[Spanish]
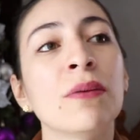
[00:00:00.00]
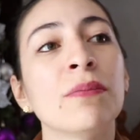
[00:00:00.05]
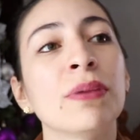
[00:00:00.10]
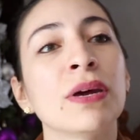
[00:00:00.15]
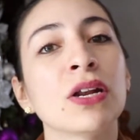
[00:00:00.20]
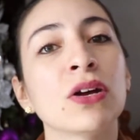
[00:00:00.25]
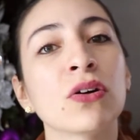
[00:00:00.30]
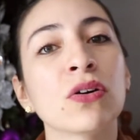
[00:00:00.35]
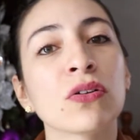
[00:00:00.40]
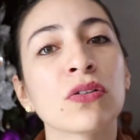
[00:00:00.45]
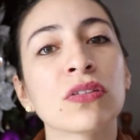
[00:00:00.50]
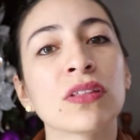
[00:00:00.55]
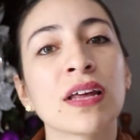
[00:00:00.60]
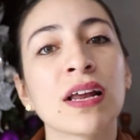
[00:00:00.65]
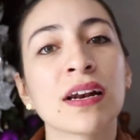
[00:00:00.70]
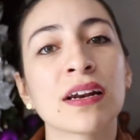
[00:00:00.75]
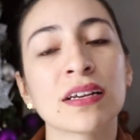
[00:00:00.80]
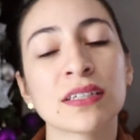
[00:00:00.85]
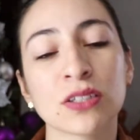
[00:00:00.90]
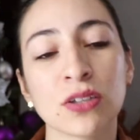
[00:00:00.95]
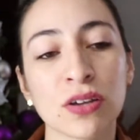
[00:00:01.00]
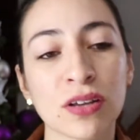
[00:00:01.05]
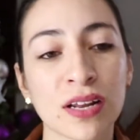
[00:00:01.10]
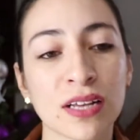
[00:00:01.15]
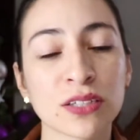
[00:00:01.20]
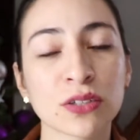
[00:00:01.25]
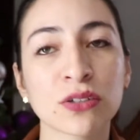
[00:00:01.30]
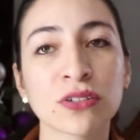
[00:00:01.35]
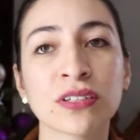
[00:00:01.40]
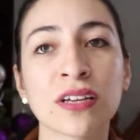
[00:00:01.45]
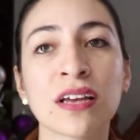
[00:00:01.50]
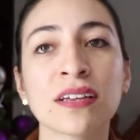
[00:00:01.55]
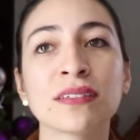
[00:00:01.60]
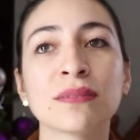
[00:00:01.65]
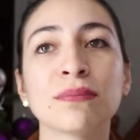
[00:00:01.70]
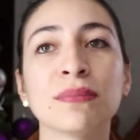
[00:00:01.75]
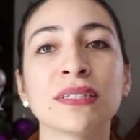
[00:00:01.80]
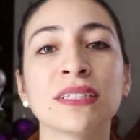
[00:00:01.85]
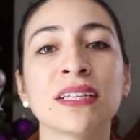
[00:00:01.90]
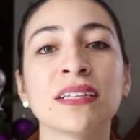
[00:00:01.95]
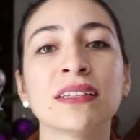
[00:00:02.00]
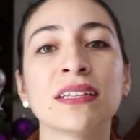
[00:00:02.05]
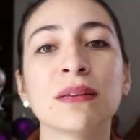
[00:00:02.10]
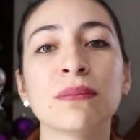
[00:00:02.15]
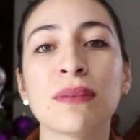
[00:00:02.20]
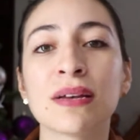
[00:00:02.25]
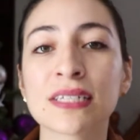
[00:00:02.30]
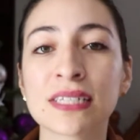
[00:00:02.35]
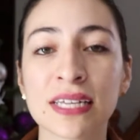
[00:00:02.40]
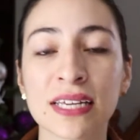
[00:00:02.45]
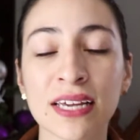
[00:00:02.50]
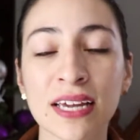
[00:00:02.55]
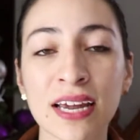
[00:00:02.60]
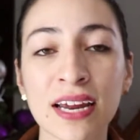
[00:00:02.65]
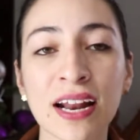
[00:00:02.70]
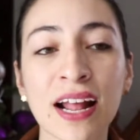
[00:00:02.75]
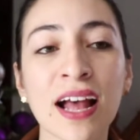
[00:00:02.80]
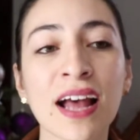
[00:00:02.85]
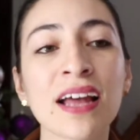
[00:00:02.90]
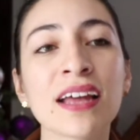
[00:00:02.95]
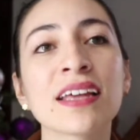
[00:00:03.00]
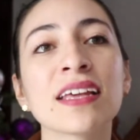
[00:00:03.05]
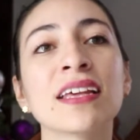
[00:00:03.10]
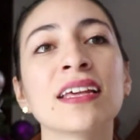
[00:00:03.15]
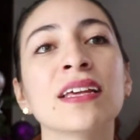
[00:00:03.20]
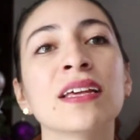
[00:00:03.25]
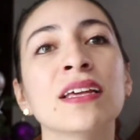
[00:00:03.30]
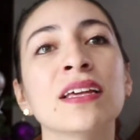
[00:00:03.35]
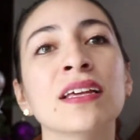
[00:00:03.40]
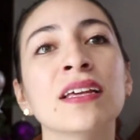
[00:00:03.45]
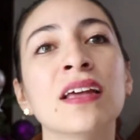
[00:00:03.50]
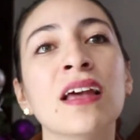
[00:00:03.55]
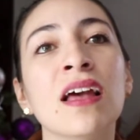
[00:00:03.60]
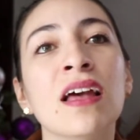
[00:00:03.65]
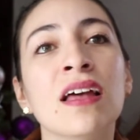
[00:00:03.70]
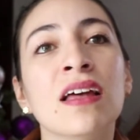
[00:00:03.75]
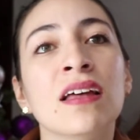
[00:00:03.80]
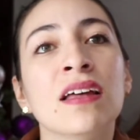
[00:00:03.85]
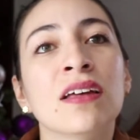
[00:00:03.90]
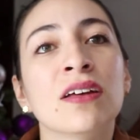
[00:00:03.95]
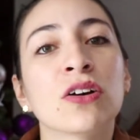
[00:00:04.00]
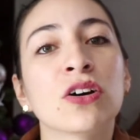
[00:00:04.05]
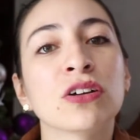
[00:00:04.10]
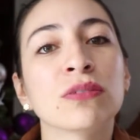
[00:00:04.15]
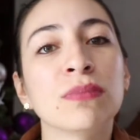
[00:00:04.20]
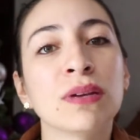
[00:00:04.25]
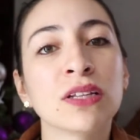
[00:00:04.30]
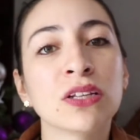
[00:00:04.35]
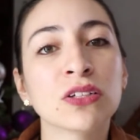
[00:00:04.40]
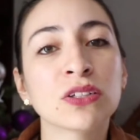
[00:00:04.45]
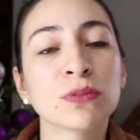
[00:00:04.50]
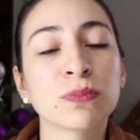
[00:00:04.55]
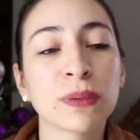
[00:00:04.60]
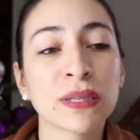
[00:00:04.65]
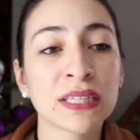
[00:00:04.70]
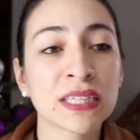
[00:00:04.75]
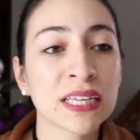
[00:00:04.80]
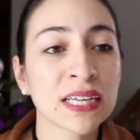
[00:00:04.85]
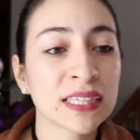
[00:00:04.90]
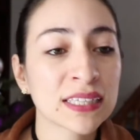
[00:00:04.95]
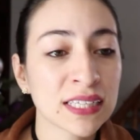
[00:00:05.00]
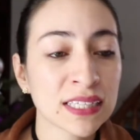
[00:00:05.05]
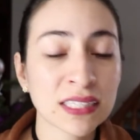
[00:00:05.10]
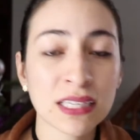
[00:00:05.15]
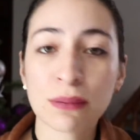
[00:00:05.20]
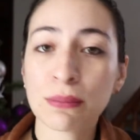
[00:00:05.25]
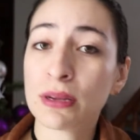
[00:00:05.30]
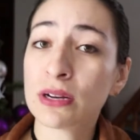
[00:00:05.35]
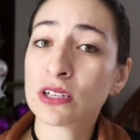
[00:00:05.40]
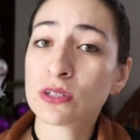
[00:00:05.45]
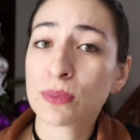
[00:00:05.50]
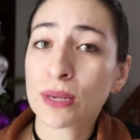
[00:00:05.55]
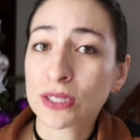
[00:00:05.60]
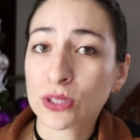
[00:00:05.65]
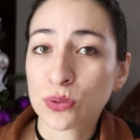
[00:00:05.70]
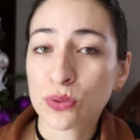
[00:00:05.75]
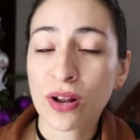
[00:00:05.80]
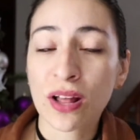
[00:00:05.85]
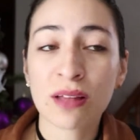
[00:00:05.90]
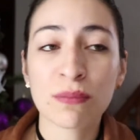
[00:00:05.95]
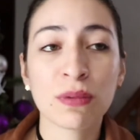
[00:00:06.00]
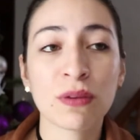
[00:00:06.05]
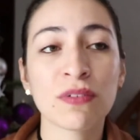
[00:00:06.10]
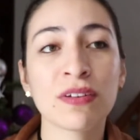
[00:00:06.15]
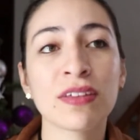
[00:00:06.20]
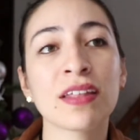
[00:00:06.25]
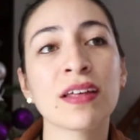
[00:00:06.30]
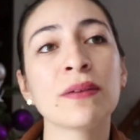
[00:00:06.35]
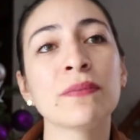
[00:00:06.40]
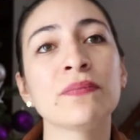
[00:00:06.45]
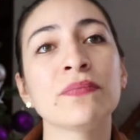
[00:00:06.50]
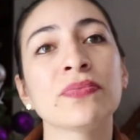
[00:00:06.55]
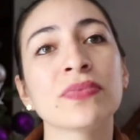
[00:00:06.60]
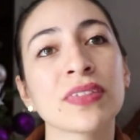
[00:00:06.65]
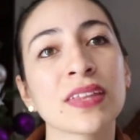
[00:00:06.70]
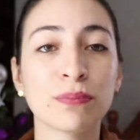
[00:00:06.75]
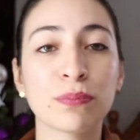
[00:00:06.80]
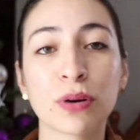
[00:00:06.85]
pero del resto de las cosas me sentí más ligera y con menos pendientes y menos basura en mi vida.